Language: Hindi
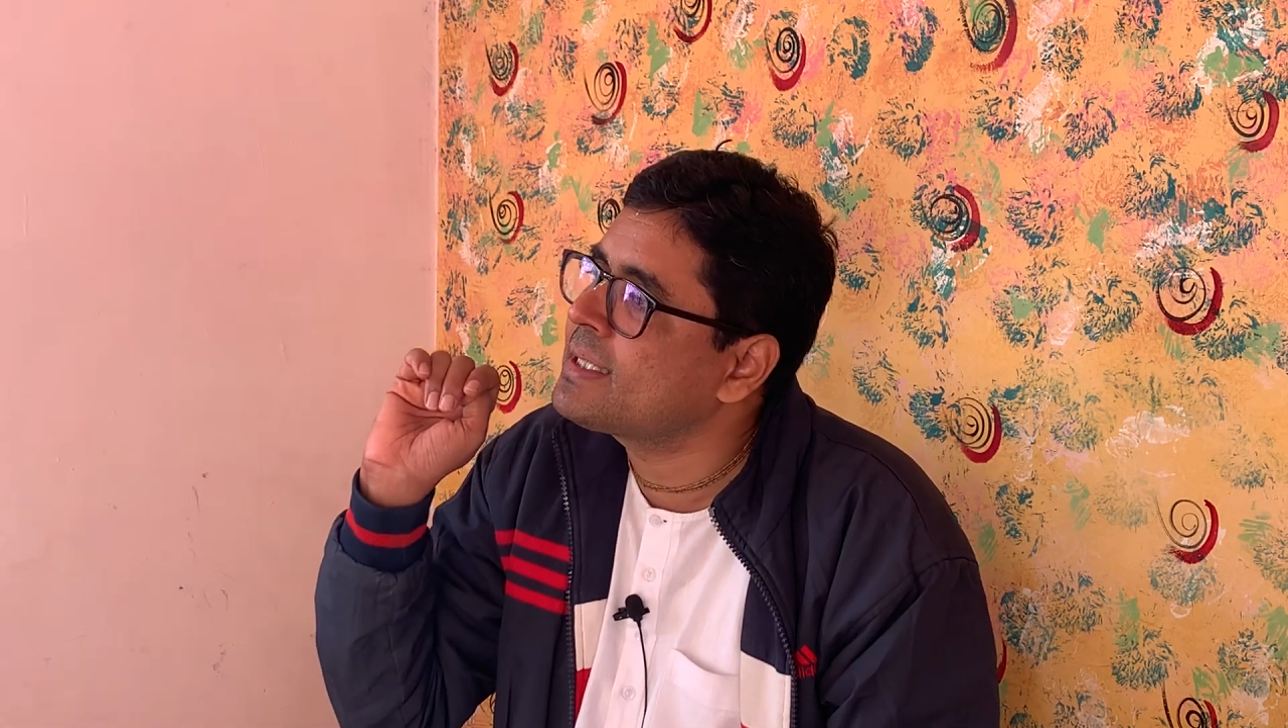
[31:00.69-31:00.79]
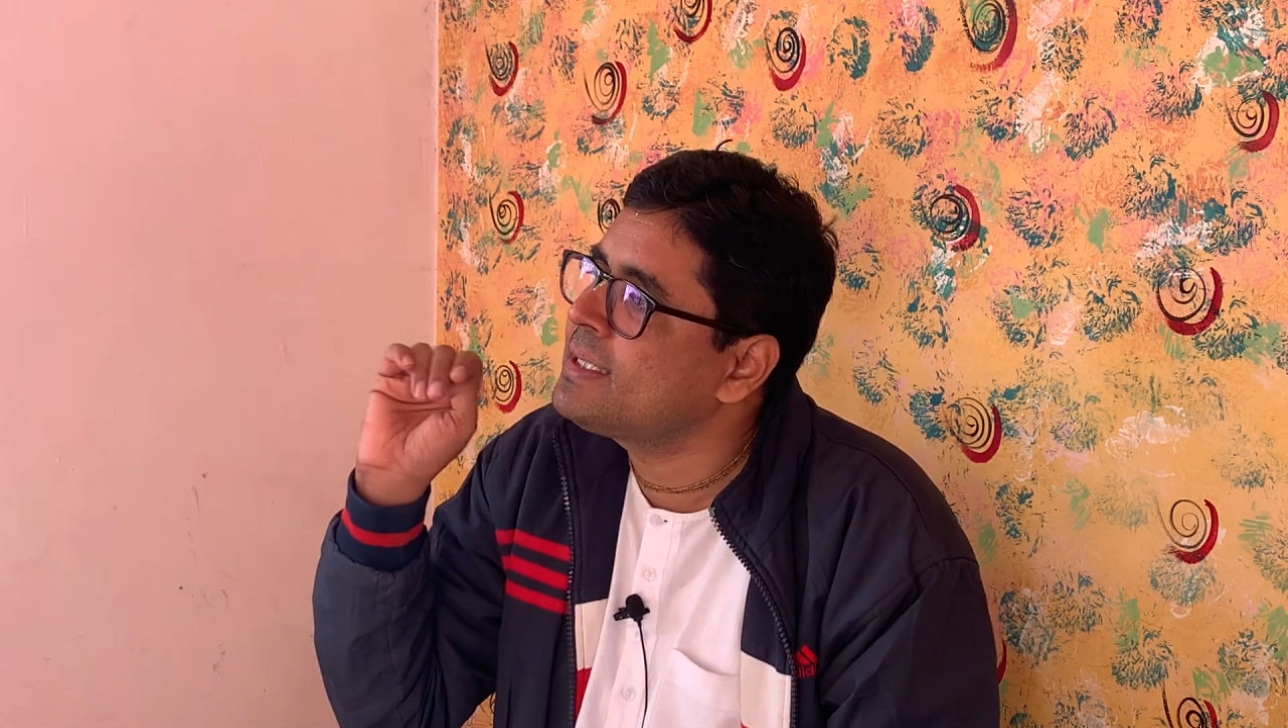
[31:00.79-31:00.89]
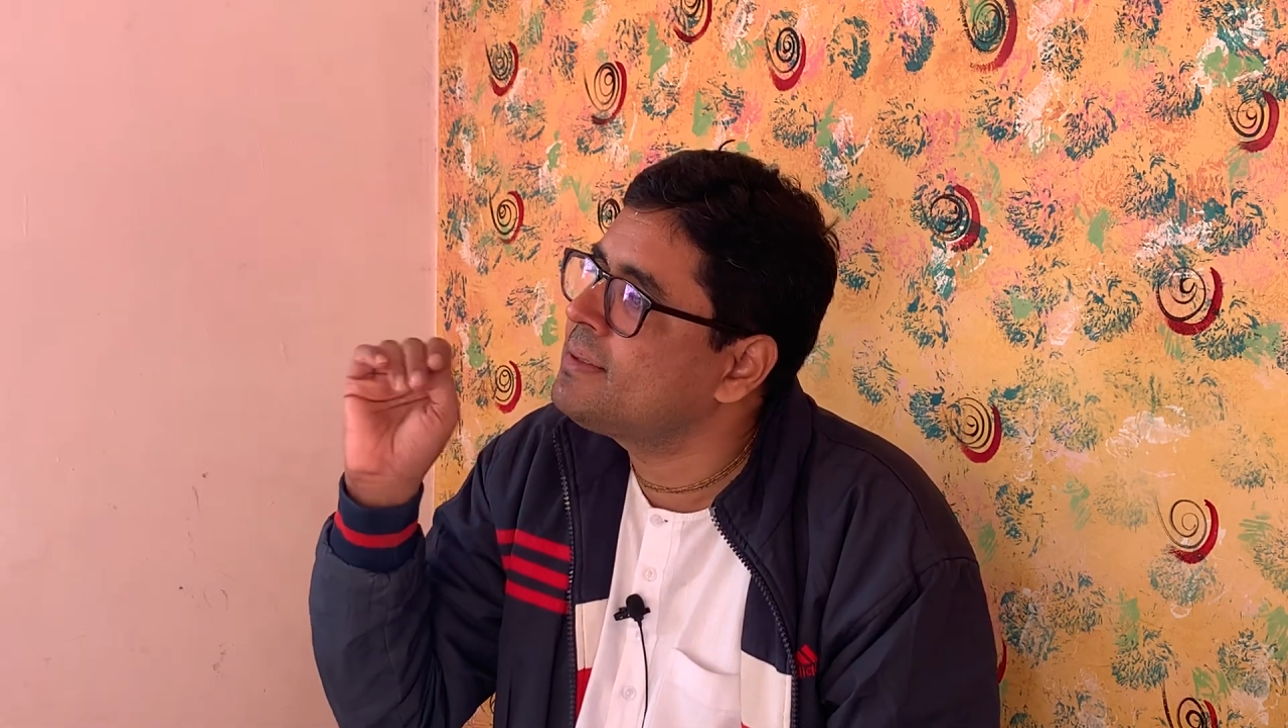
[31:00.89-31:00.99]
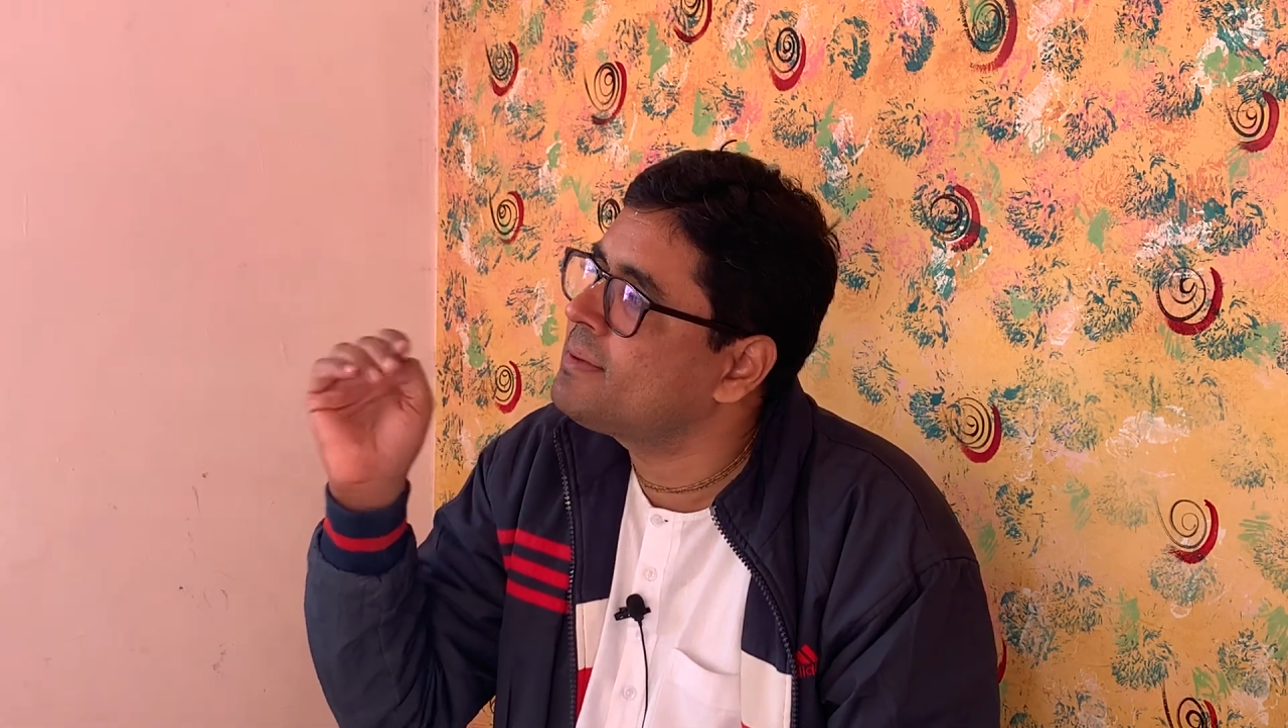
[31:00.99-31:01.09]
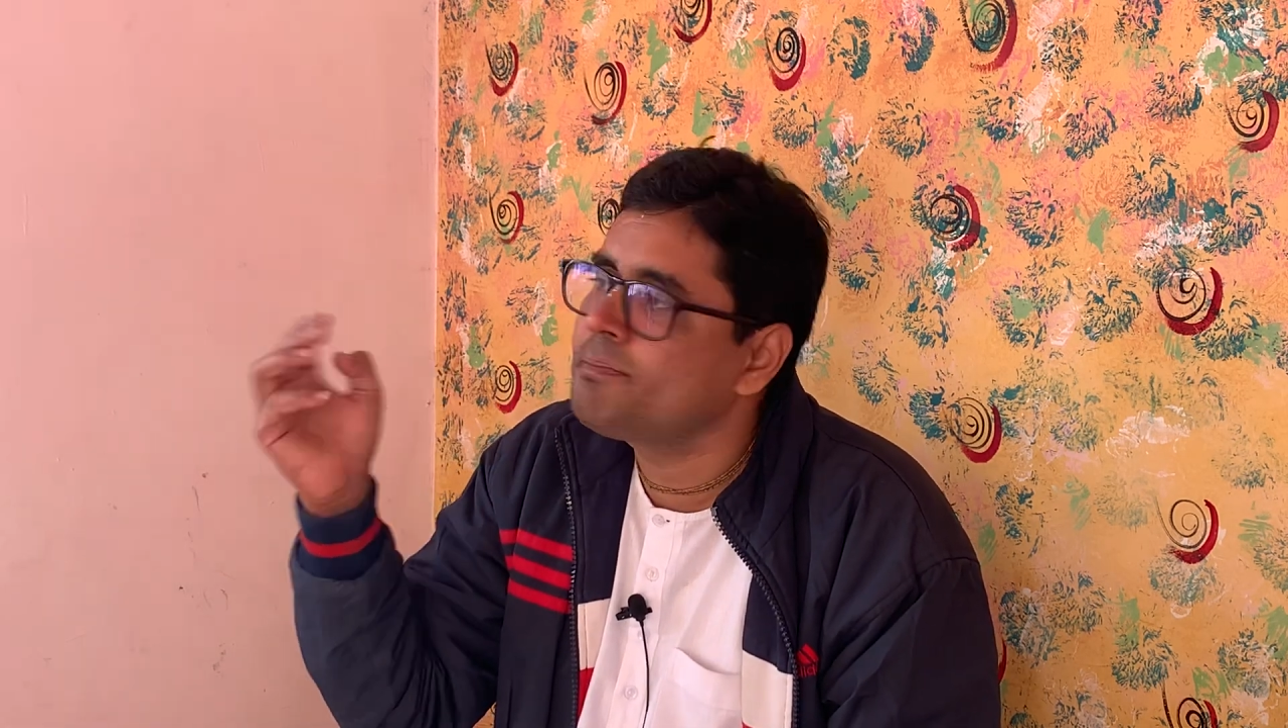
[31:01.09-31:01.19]
कि
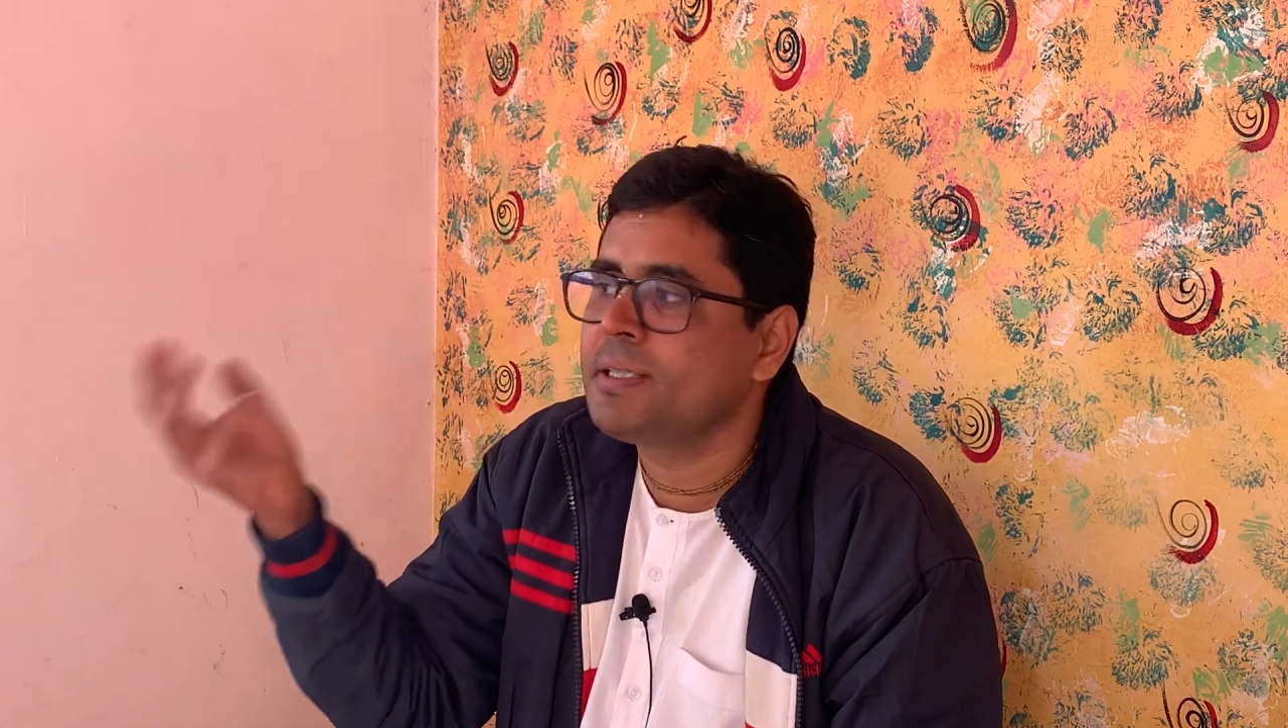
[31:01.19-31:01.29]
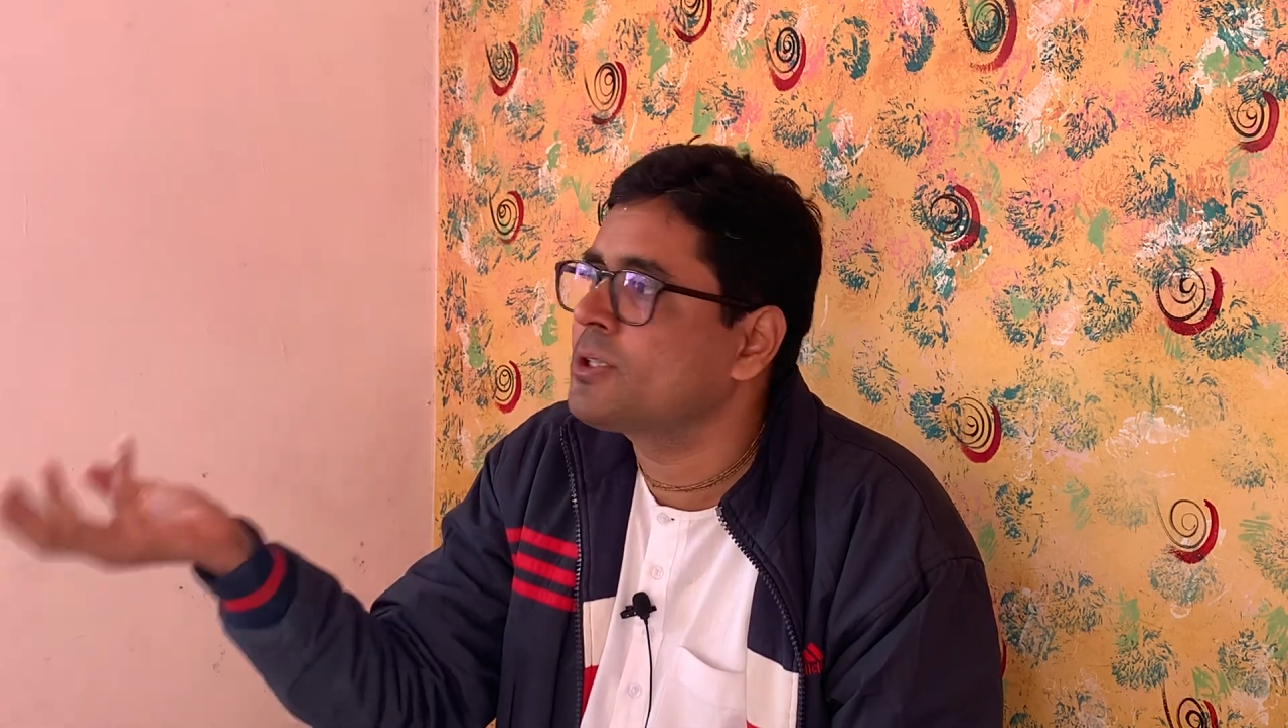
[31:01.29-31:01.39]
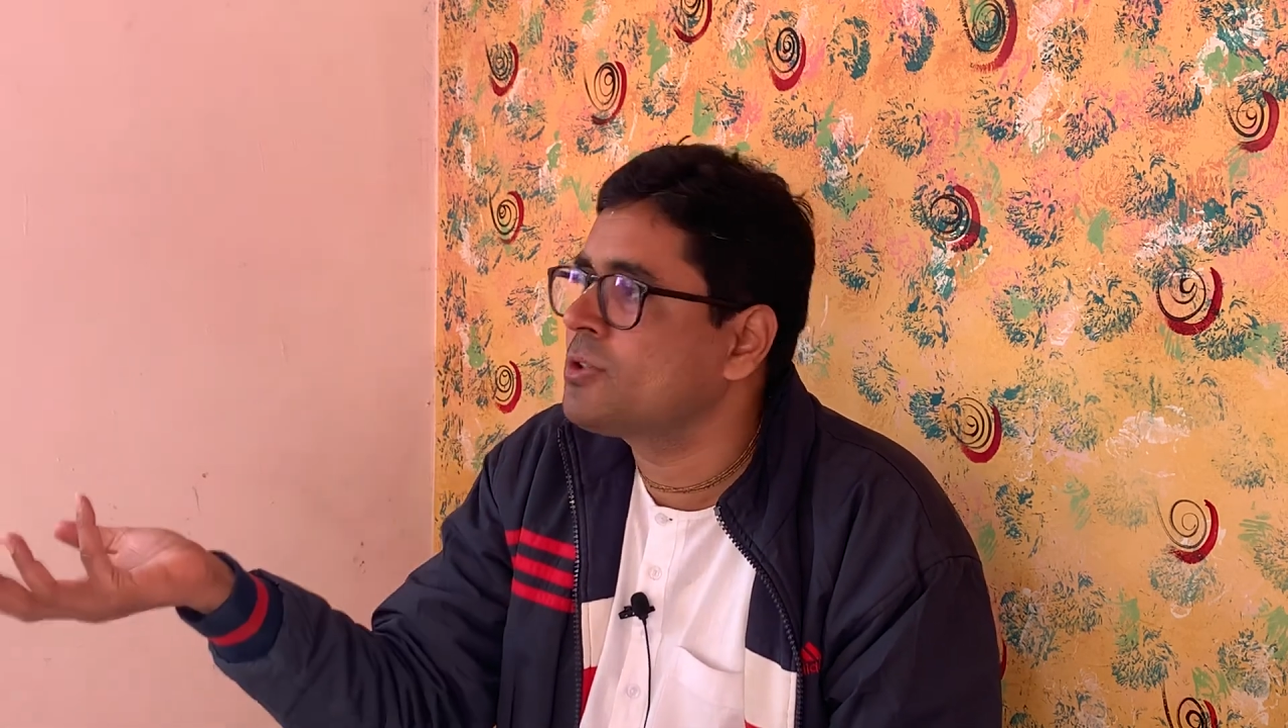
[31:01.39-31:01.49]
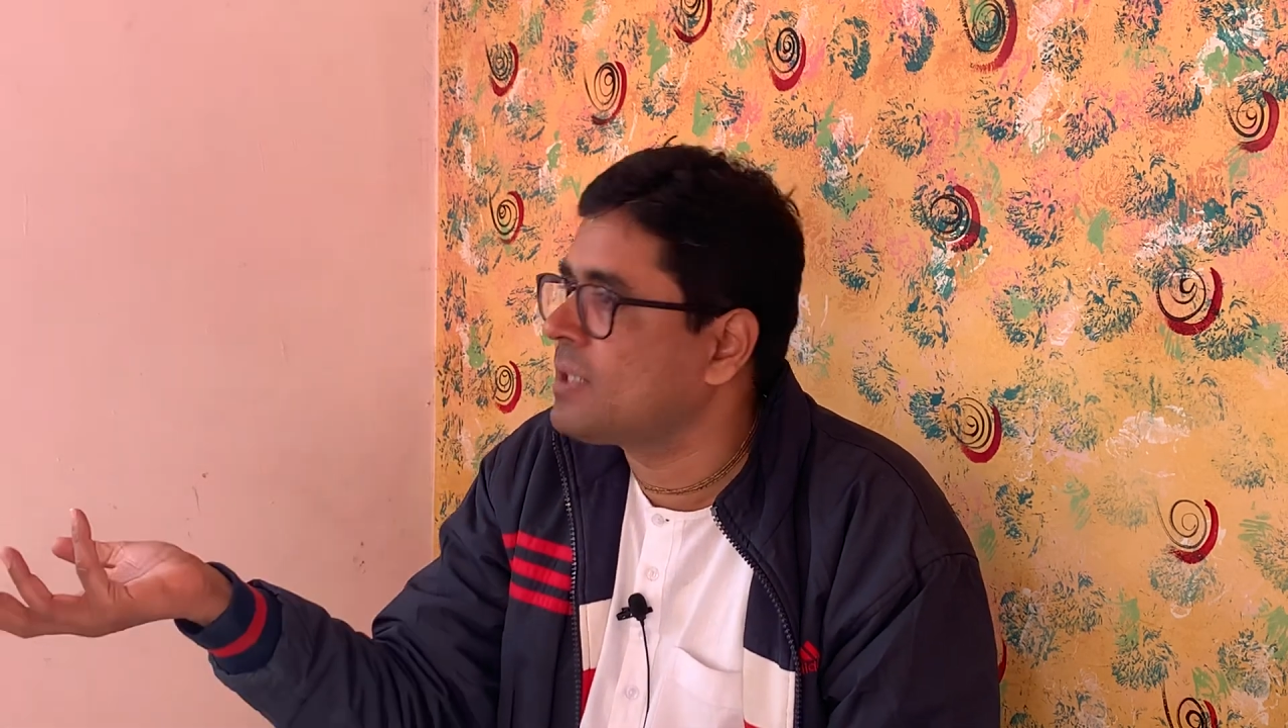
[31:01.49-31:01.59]
फिर तो